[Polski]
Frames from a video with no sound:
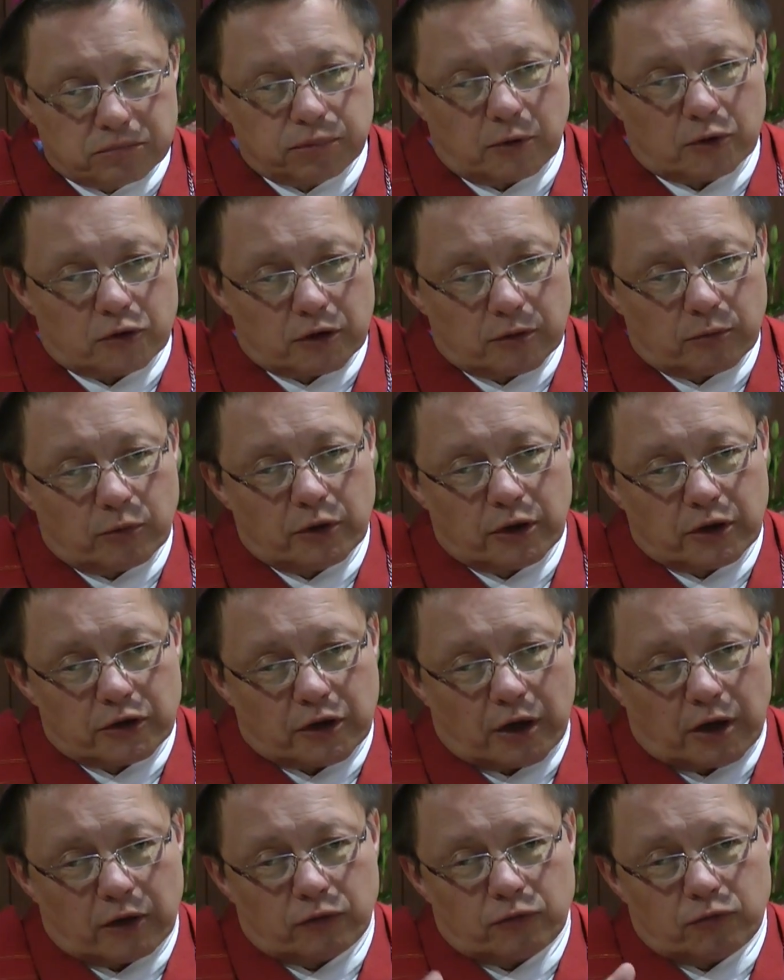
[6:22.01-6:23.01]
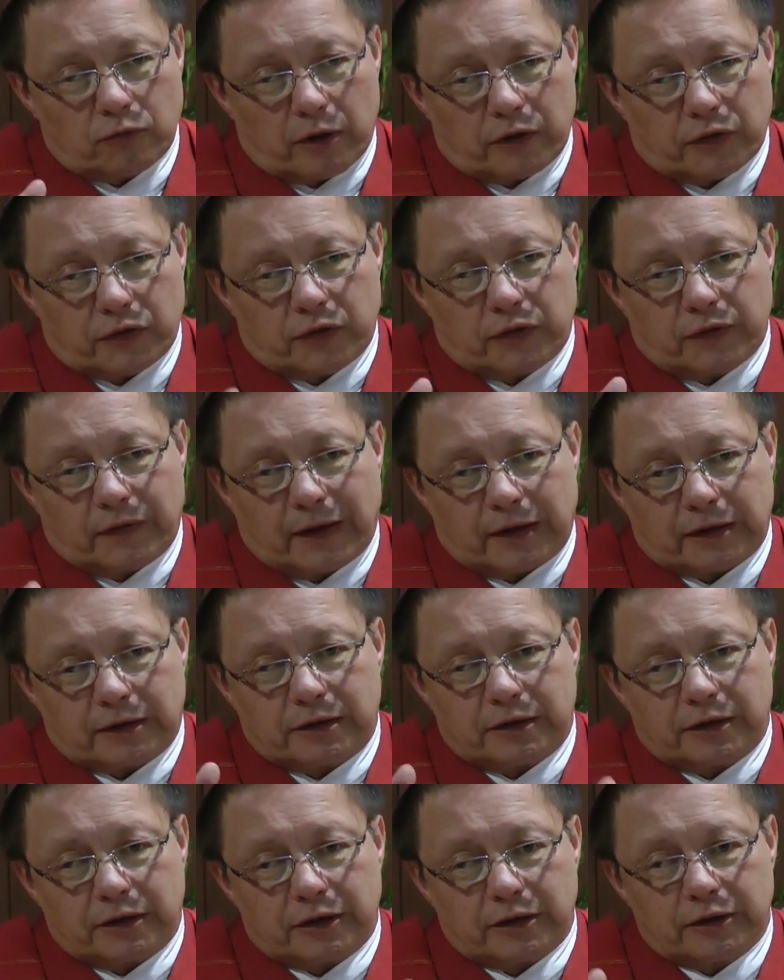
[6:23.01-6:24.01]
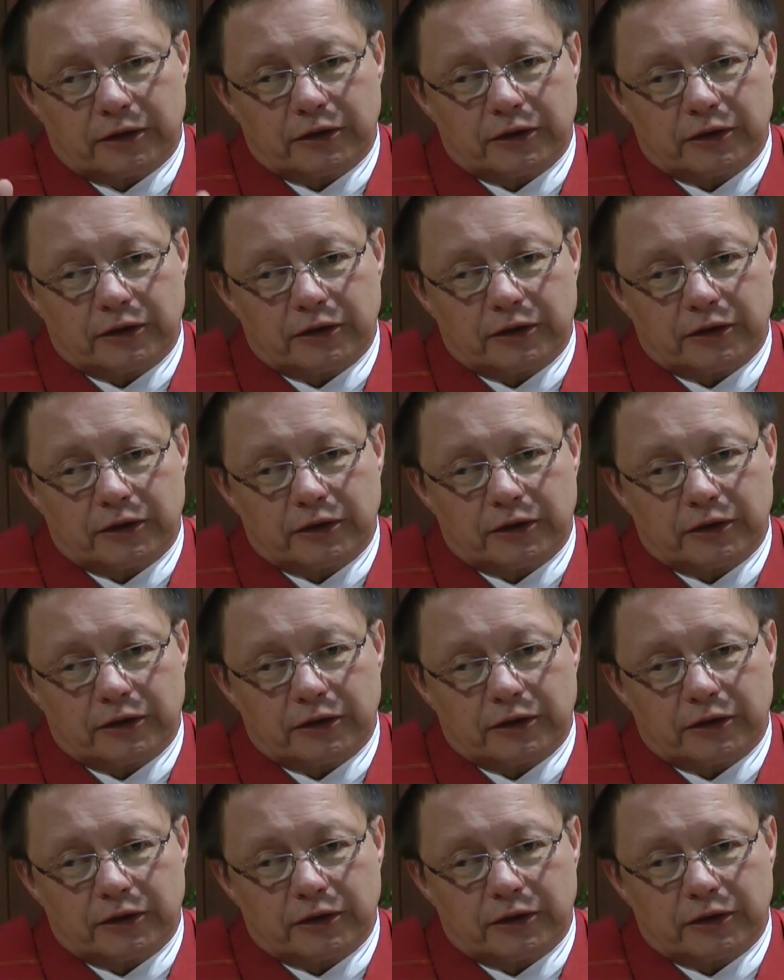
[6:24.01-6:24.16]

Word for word: Potrzebuje czasu, aż stwardnie.